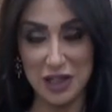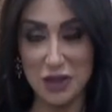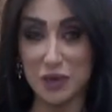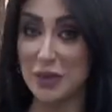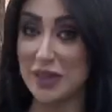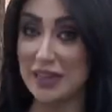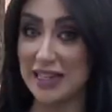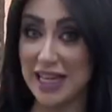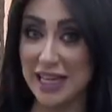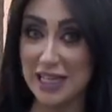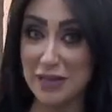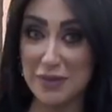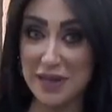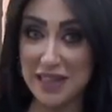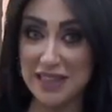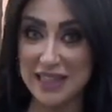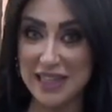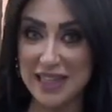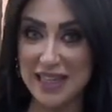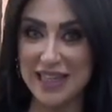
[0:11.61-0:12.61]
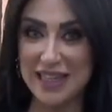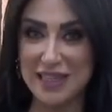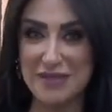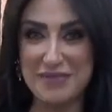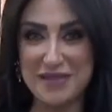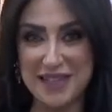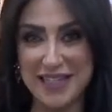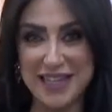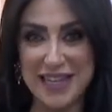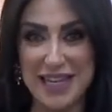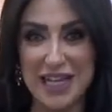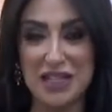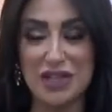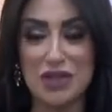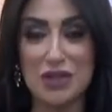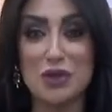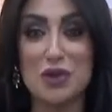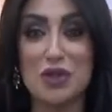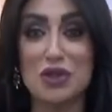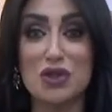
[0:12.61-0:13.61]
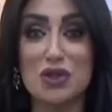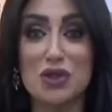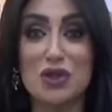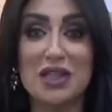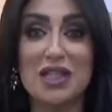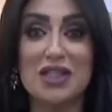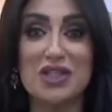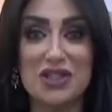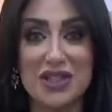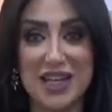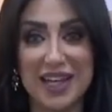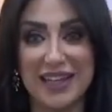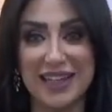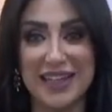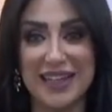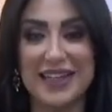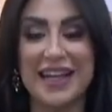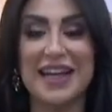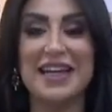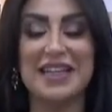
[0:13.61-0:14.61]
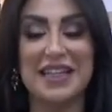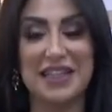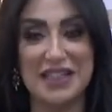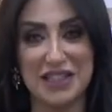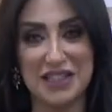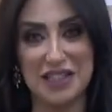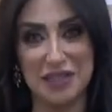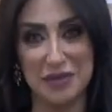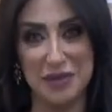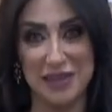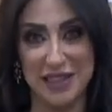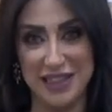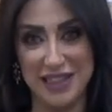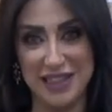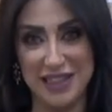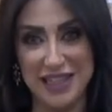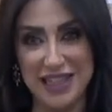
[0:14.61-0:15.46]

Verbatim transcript: ودائما المكياج هو الشغل الشاغل لأي صبية